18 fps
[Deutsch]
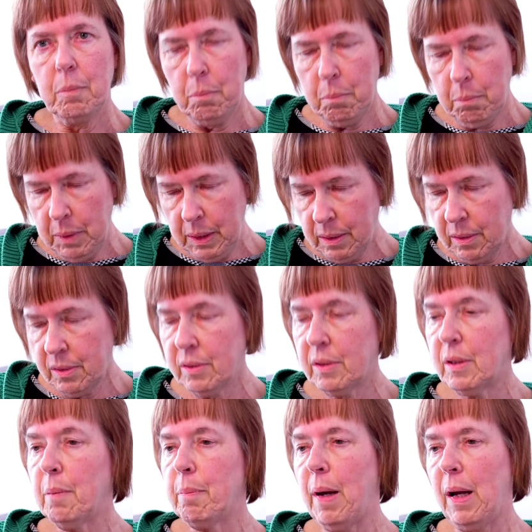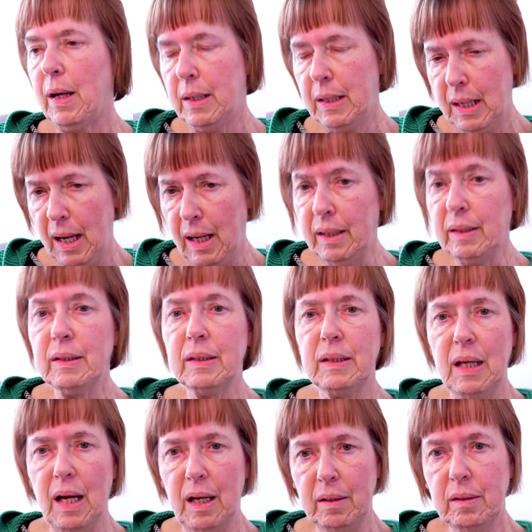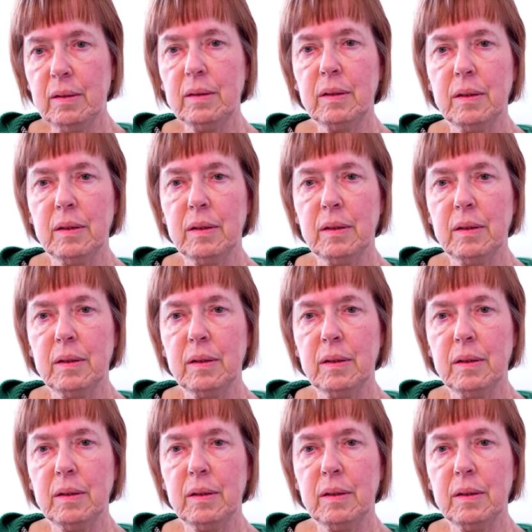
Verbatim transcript: zuständig. Mit dabei, ja, ja.